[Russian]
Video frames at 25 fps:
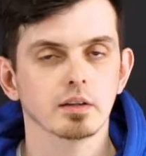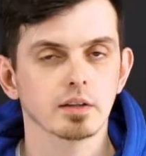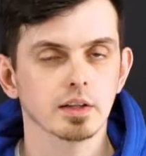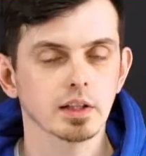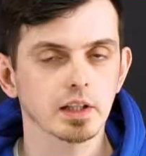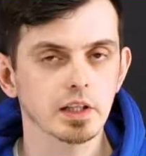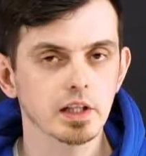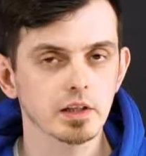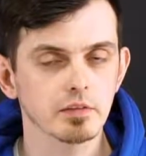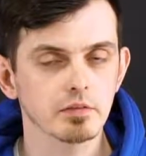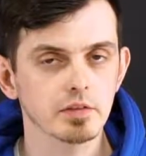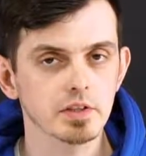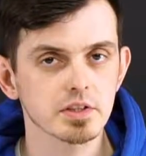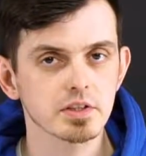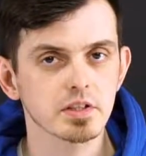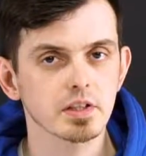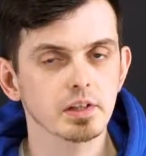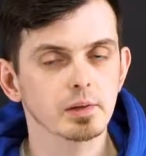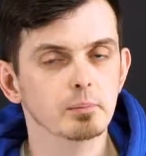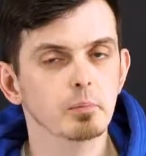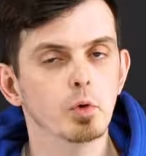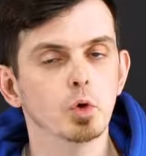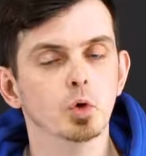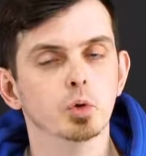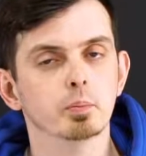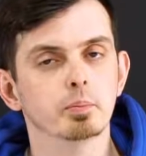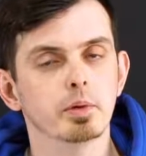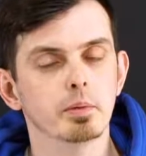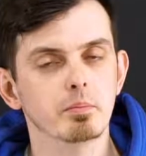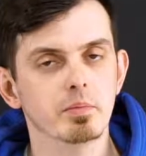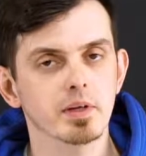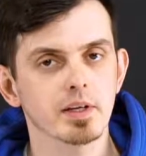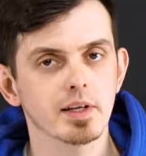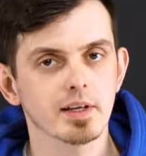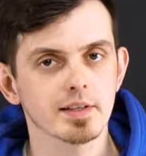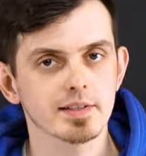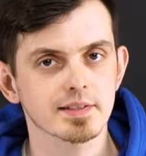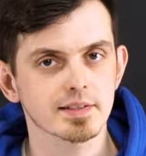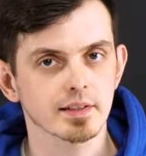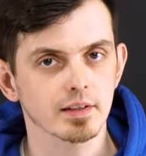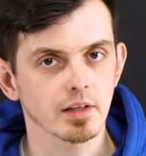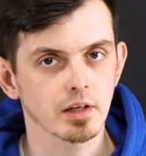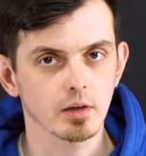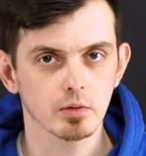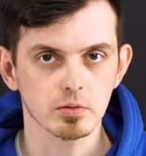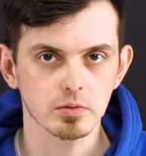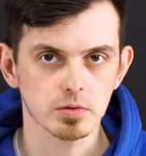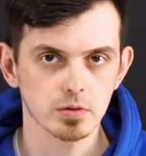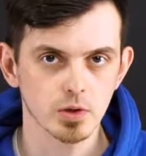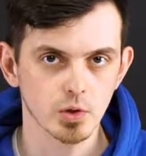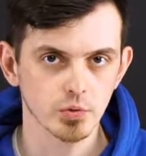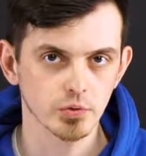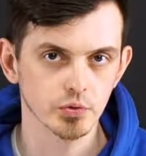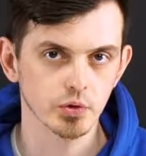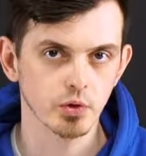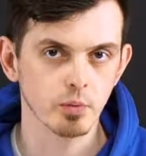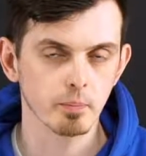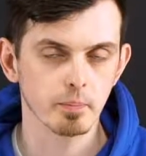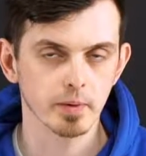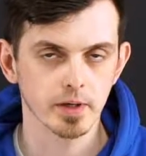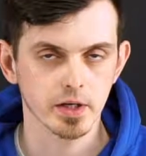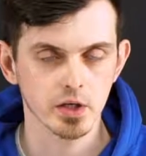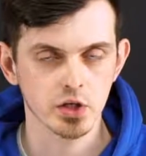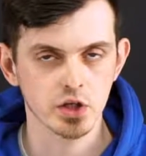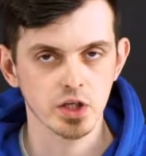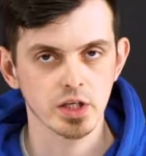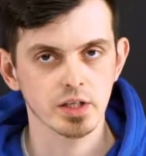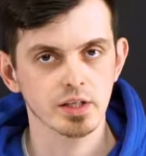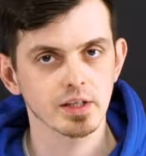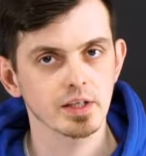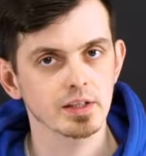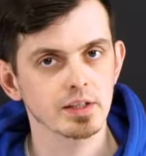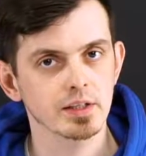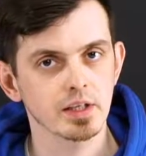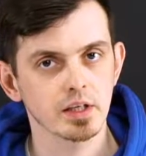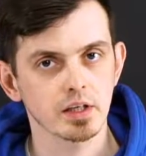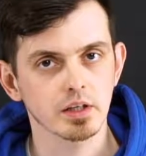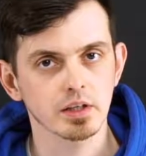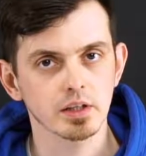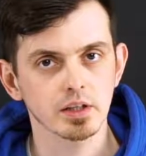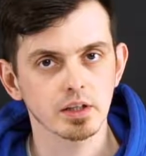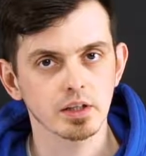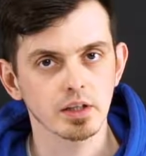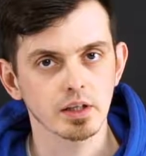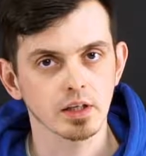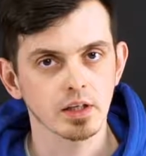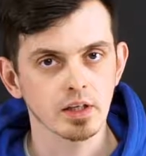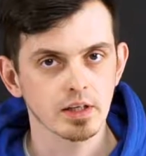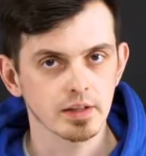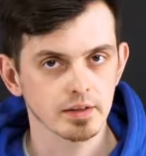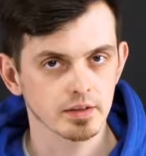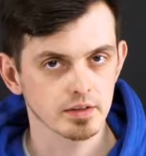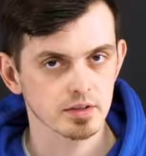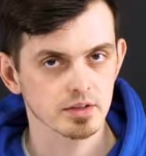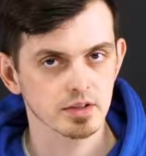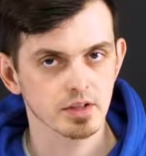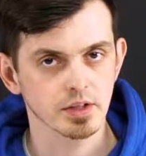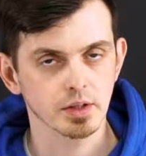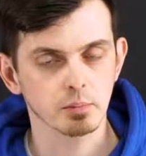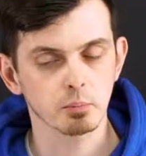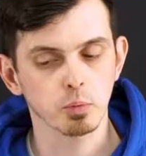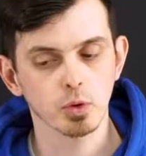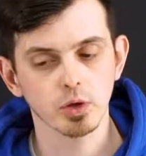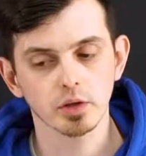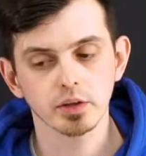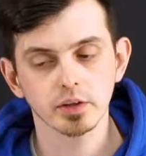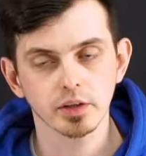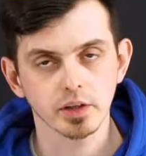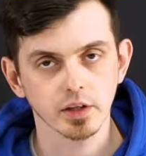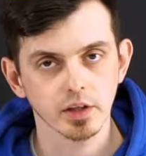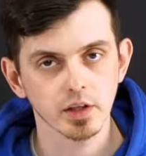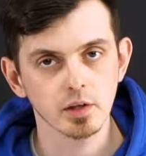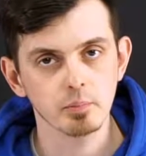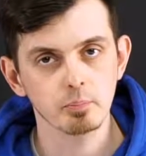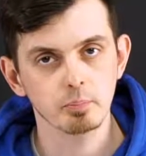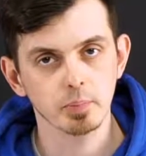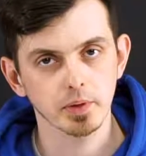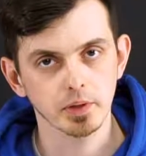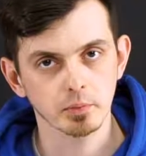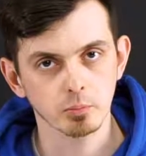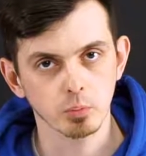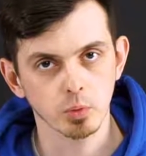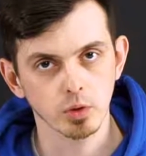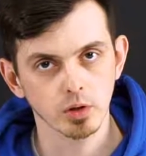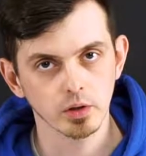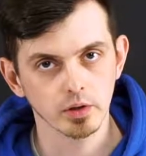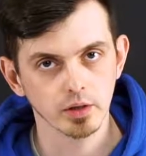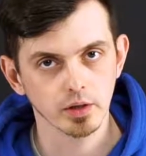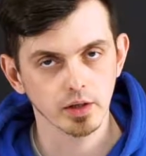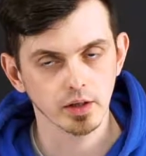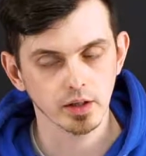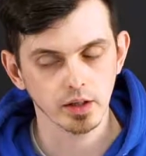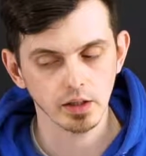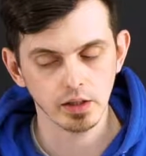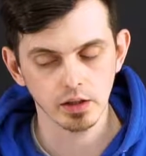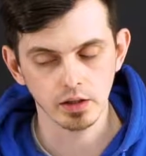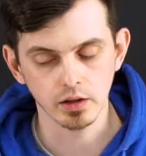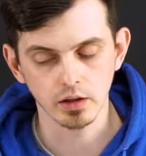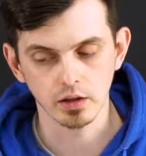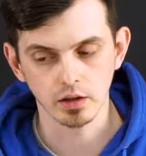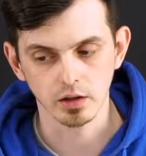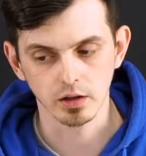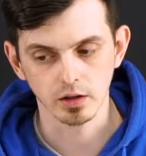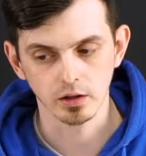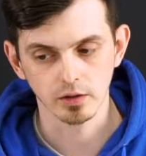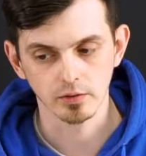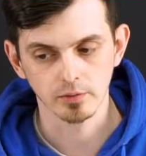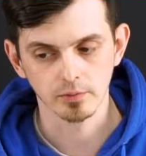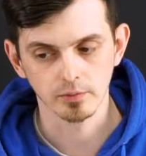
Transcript: Такие выстрелы могут применяться для условного поражения техники на страйкбольных и пинбольных играх.